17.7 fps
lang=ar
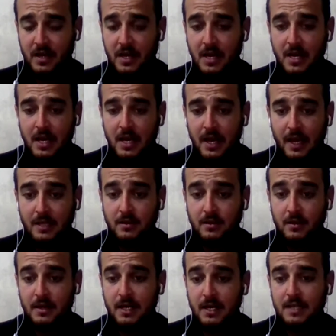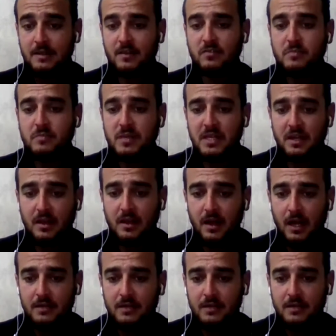أيضا إلى تدمير قاعدة
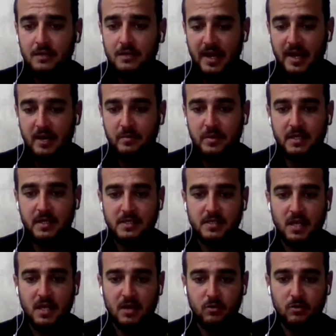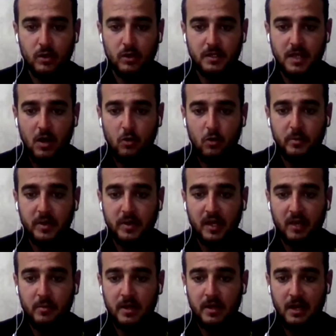ميم دال بصاروخ تاو من
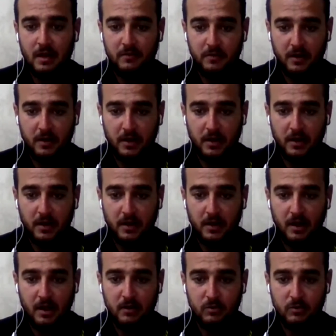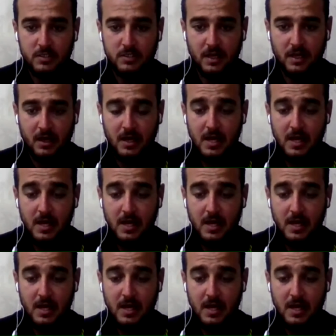قبل الفرقة الوسطى